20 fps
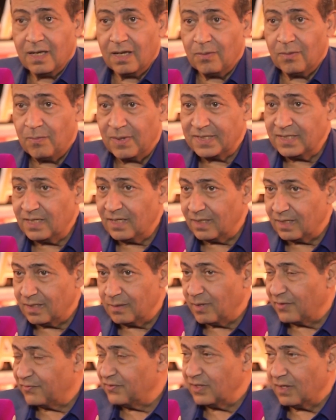بديهي ان
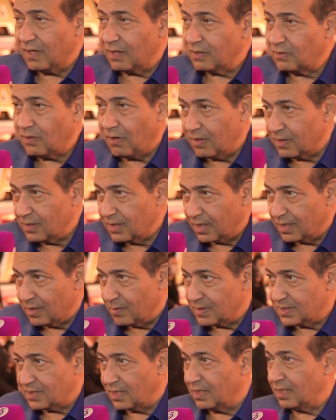يبقى فيه اخطاء يعني
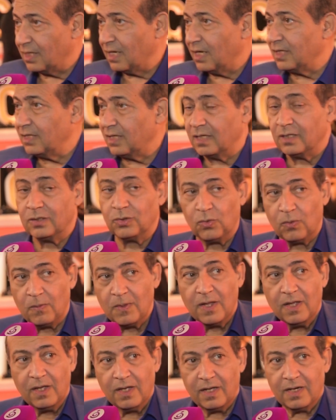بس انا رايي انه
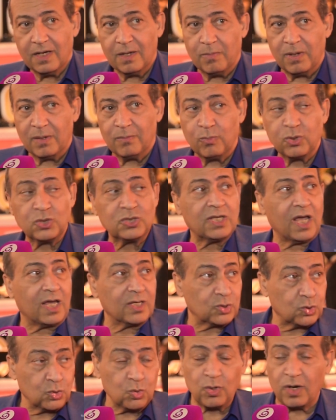لما نبص على
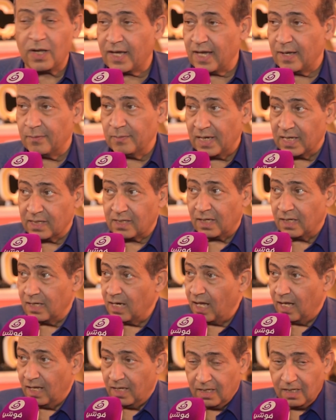الصوره كامله
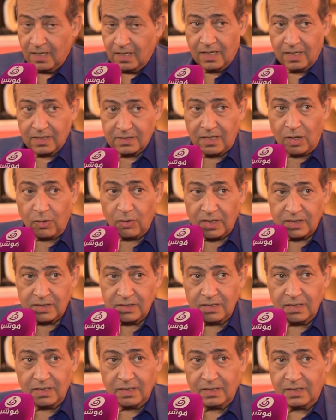لا الدوره
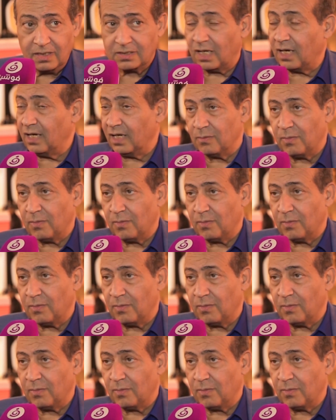دي لصالح